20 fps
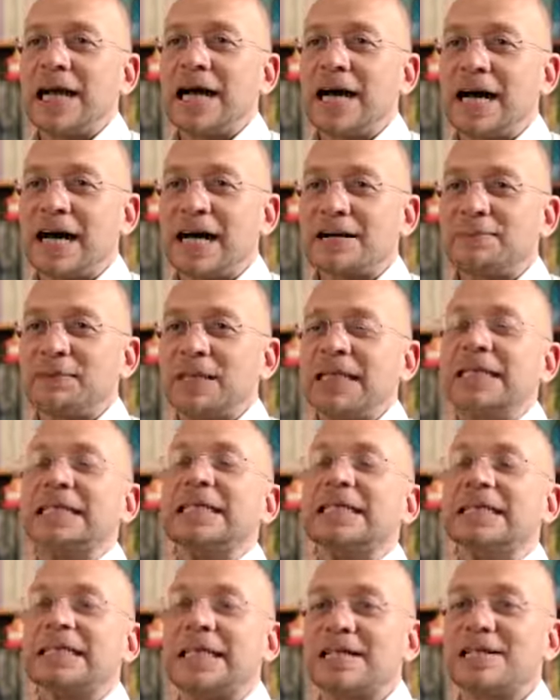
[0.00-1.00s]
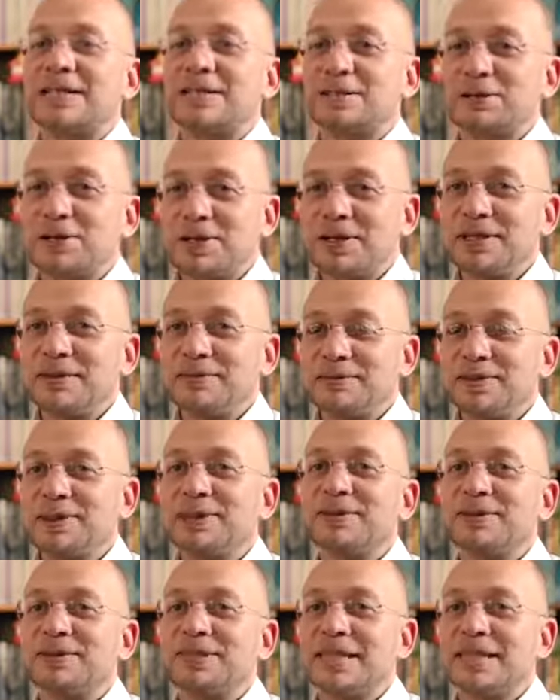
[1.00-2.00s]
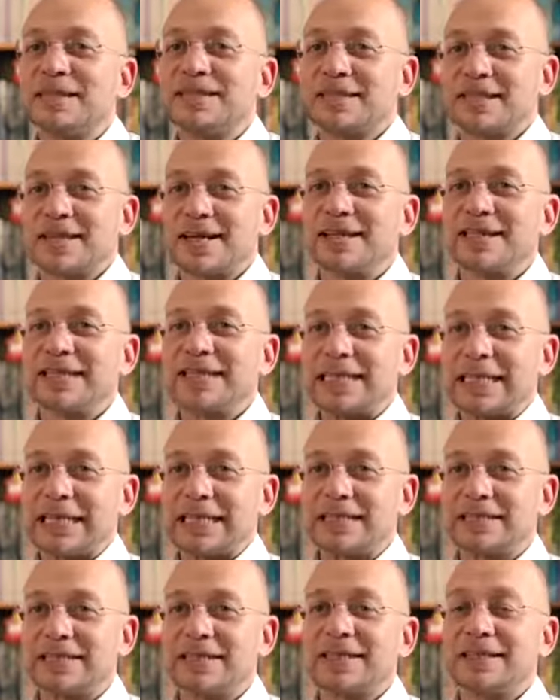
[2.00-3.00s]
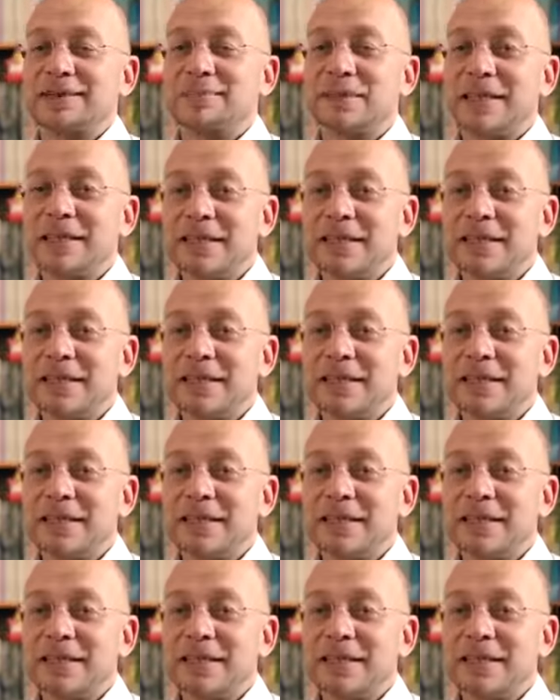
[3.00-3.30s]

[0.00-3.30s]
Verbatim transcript: Aber das ist Hollywood und nicht Realität. Im